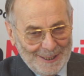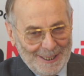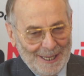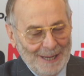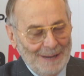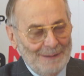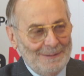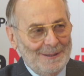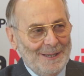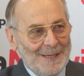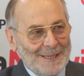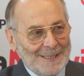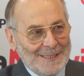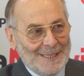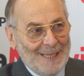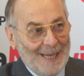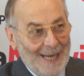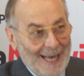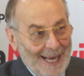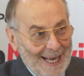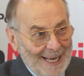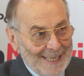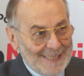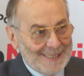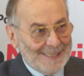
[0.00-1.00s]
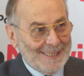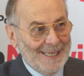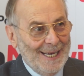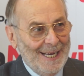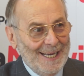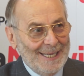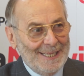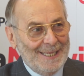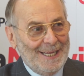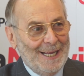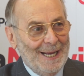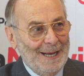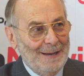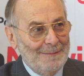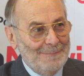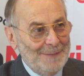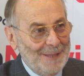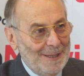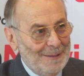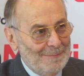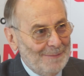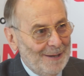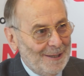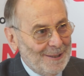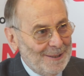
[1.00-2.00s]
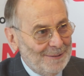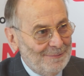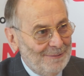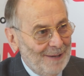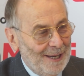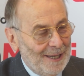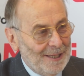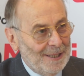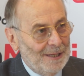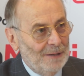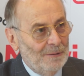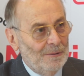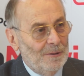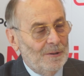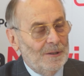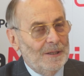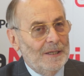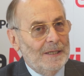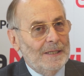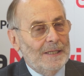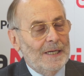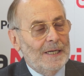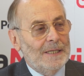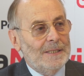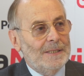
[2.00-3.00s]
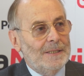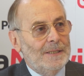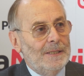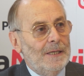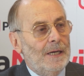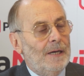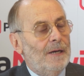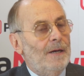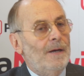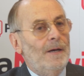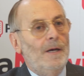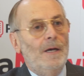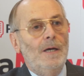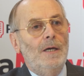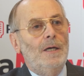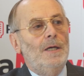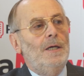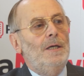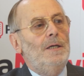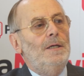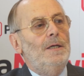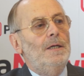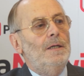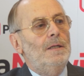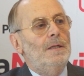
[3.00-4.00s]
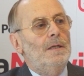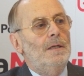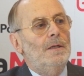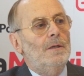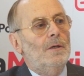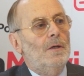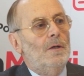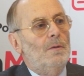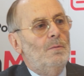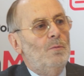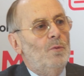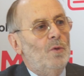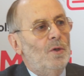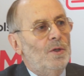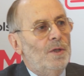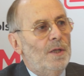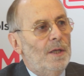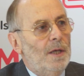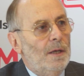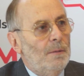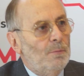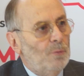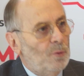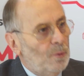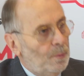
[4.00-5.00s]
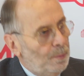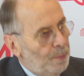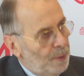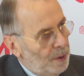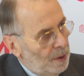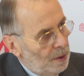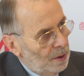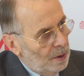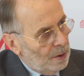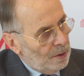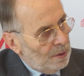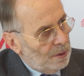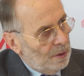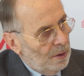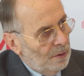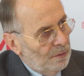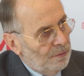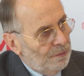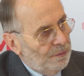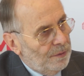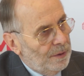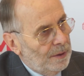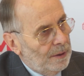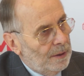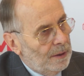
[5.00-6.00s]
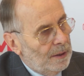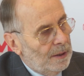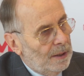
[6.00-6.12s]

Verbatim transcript: To jest las, tam nie ma świateł, orientacji i nie tylko młodemu pilotowi,